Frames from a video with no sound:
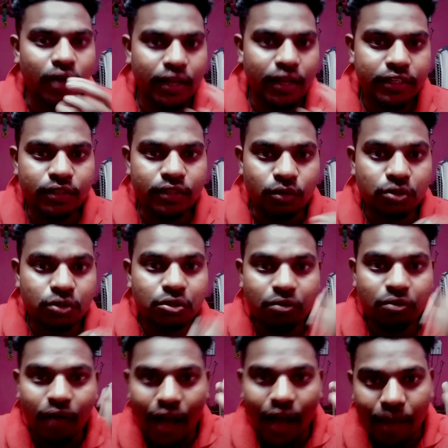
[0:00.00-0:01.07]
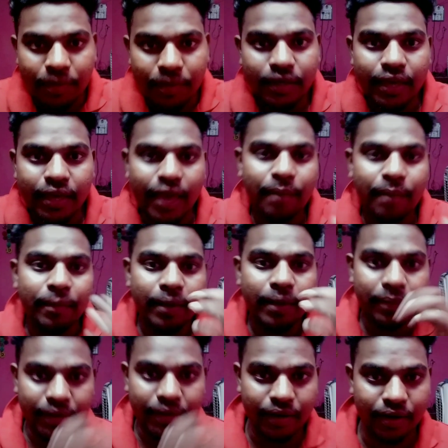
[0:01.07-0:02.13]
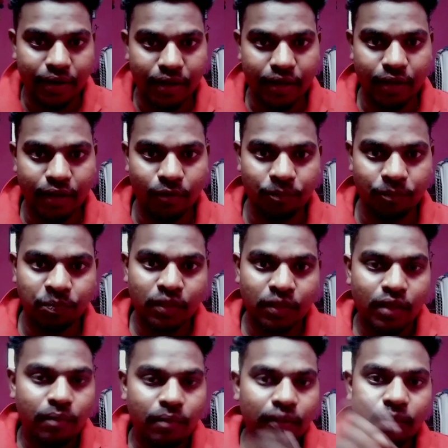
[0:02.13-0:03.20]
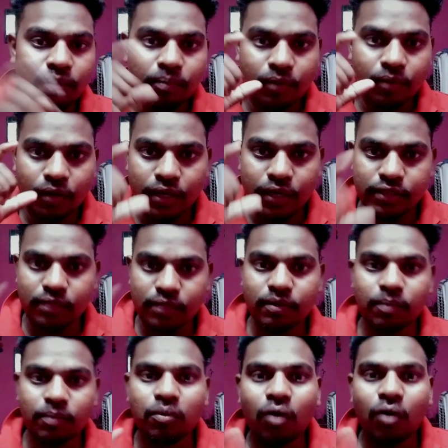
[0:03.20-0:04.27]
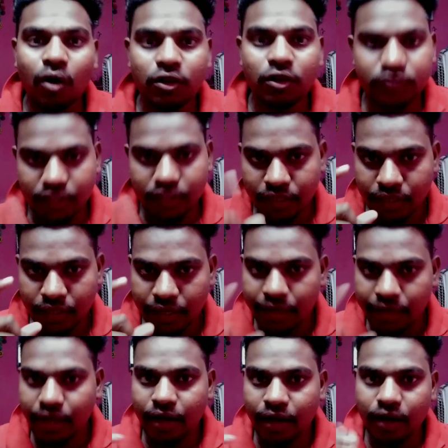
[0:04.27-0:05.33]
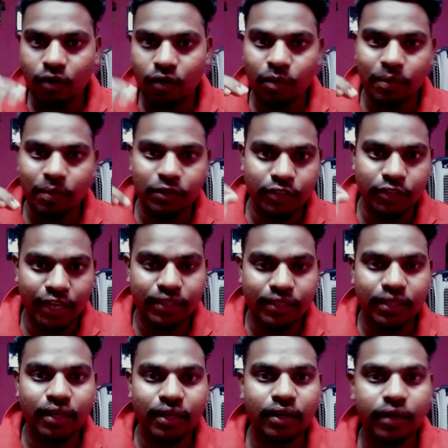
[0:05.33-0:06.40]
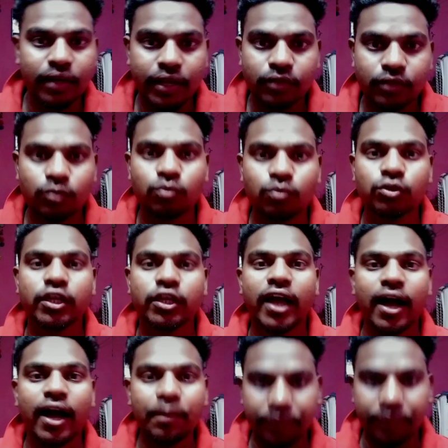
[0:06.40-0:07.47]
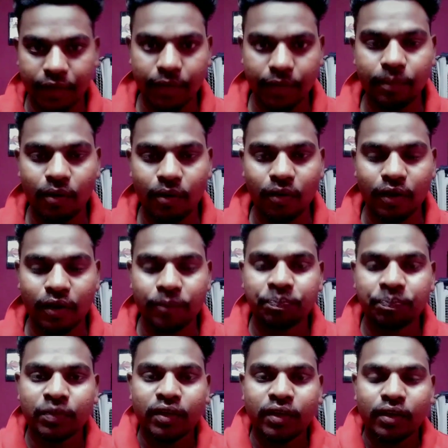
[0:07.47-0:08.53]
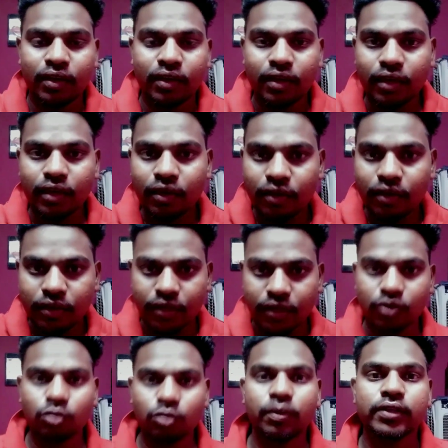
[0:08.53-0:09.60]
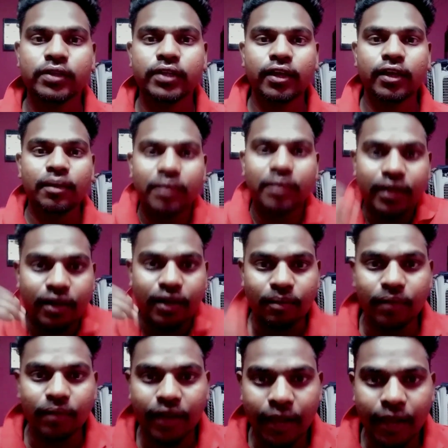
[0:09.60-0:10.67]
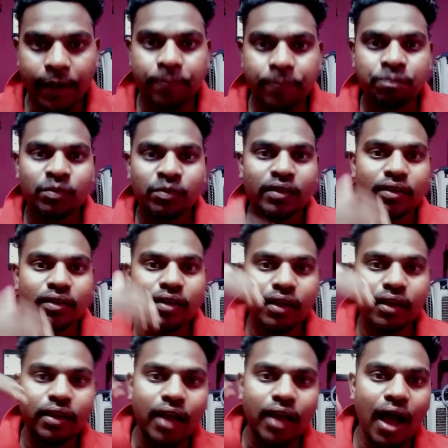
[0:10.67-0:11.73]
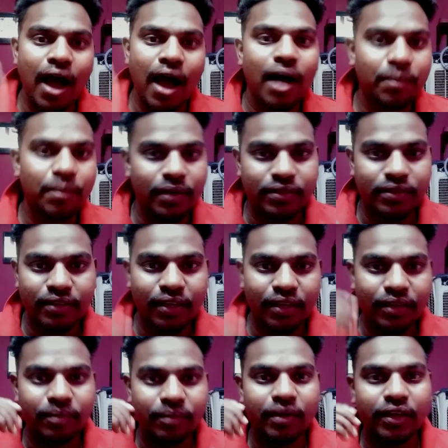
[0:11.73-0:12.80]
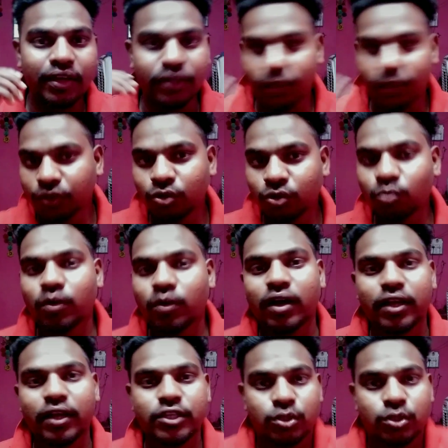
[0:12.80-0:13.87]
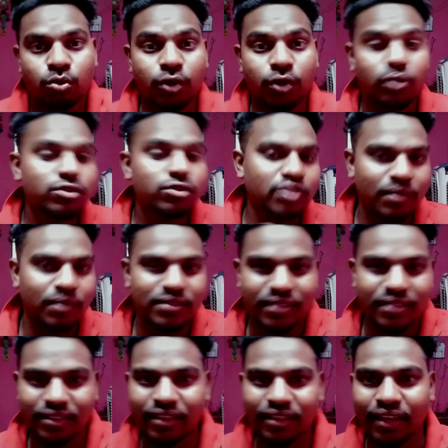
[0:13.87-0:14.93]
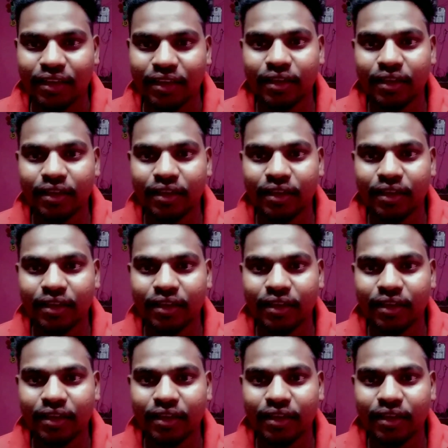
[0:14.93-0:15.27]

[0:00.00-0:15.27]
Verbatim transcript: हाँ जी दोस्तों तो अभी क्या है मैं अपने घर आ गया हूँ मतलब किसी भी ब्लॉक से रिलेटेड अगर कोई पंचायती करनी है तो मुझे आप यहीं पाओगे यानी कि ये तो बेसिकली मेरा कमरा है लेकिन आप इसे मेरा यूट्यूब का स्टूडियो समझ सकते हैं